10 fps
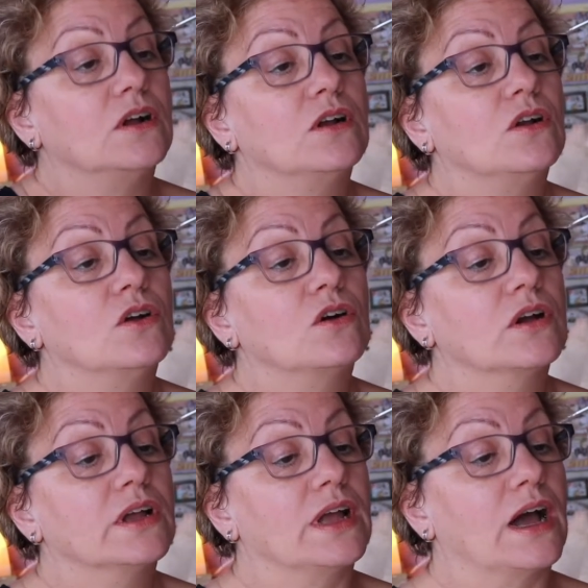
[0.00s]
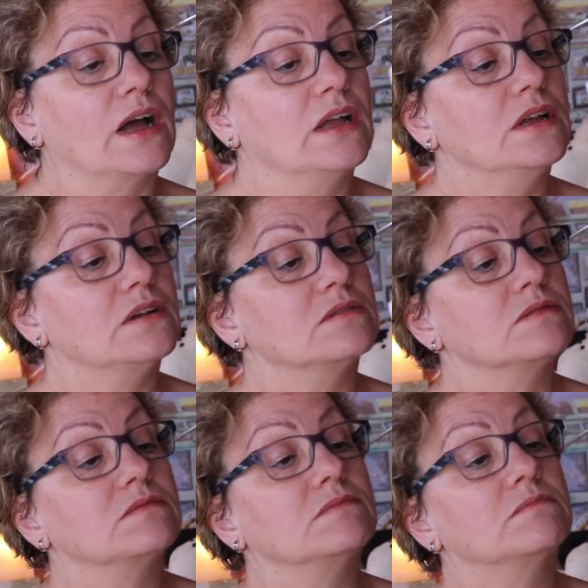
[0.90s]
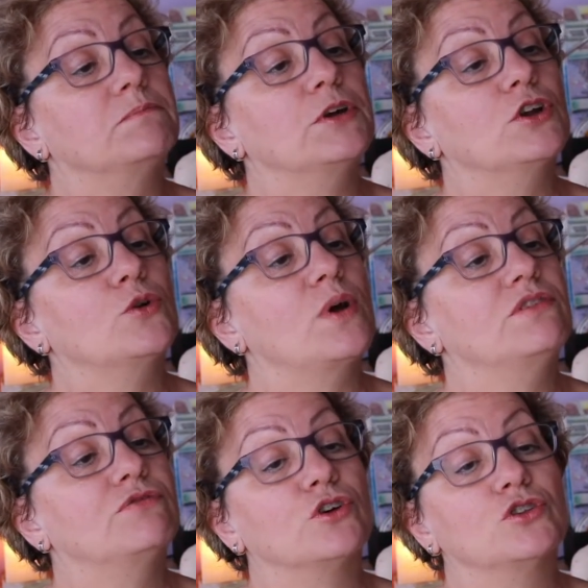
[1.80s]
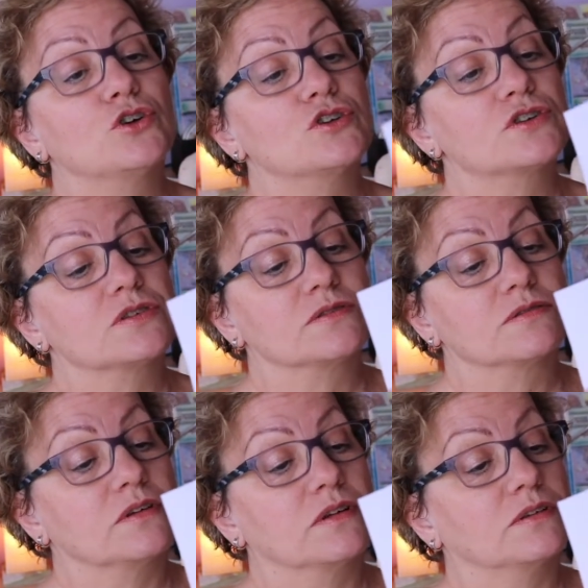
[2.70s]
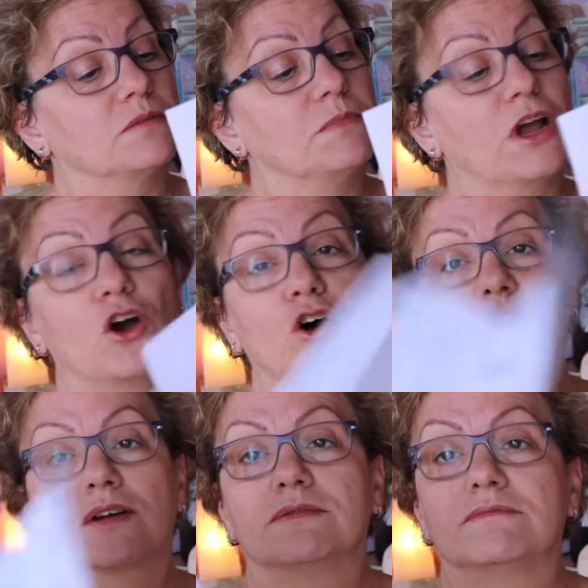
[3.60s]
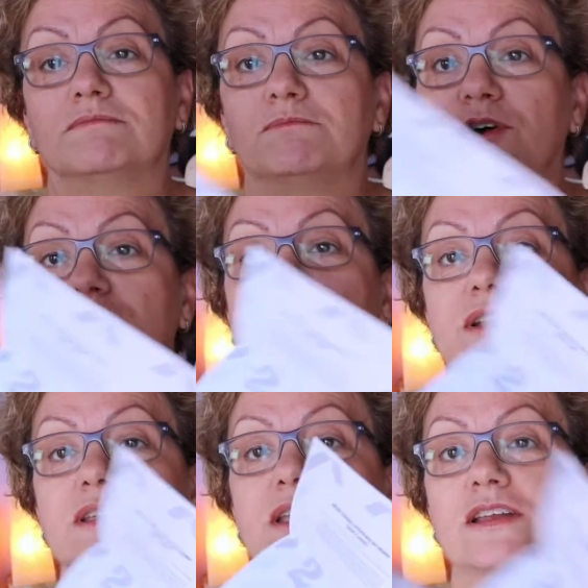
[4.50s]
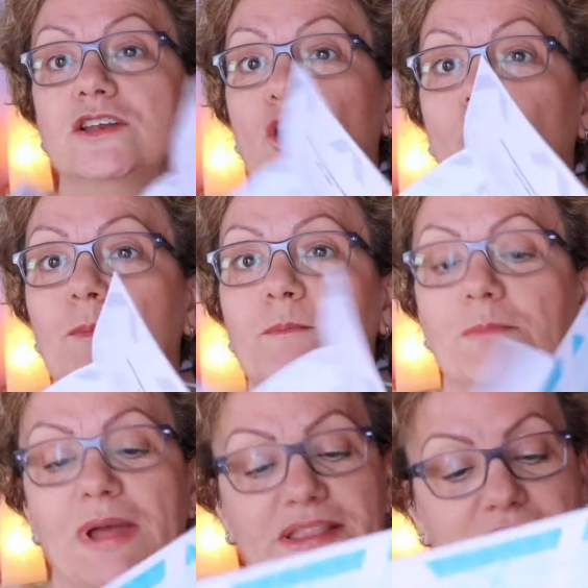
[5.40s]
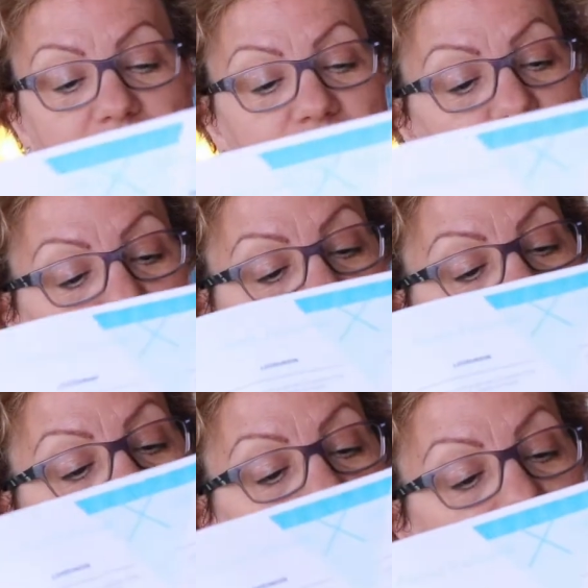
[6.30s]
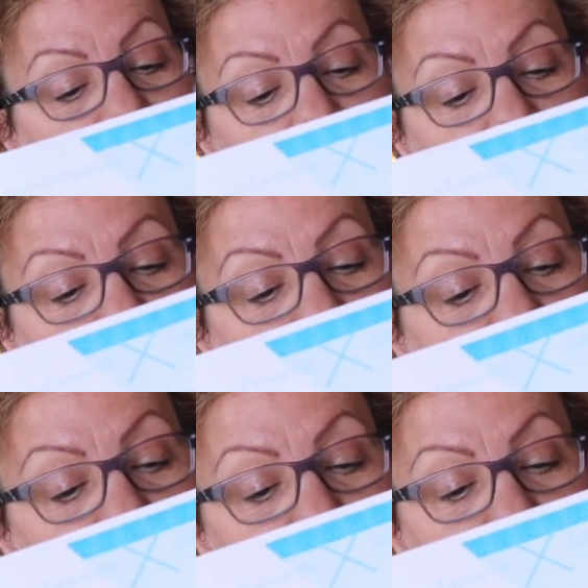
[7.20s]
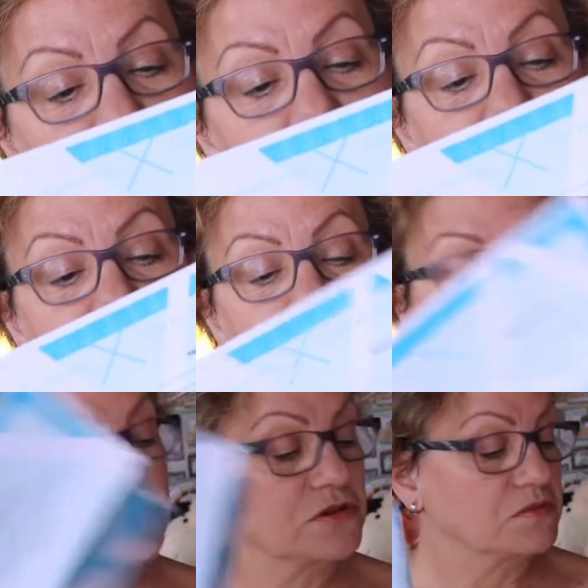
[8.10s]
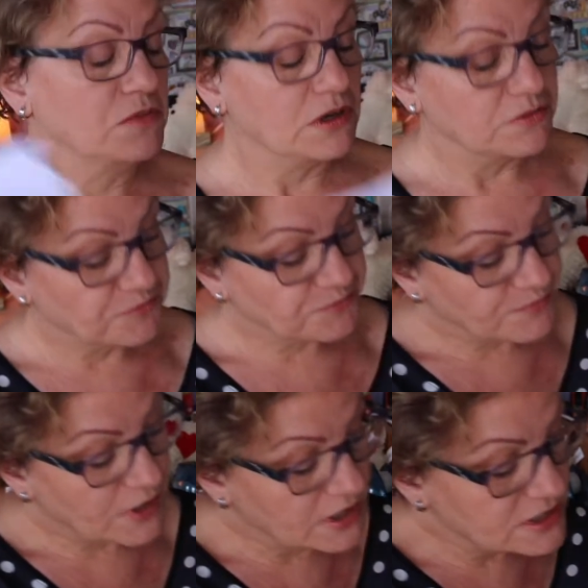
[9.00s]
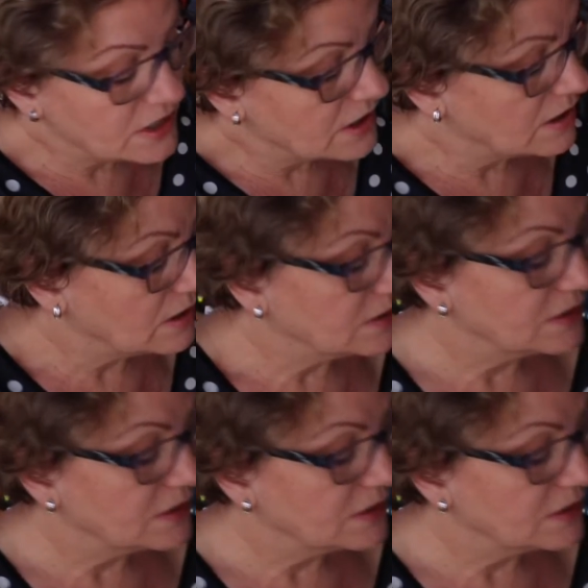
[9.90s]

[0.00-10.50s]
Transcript: lo que hay, pero no hay fotos mejor, porque así no me tiento. Qué raro que no hayan puesto fotos. Bueno, aquí se queda.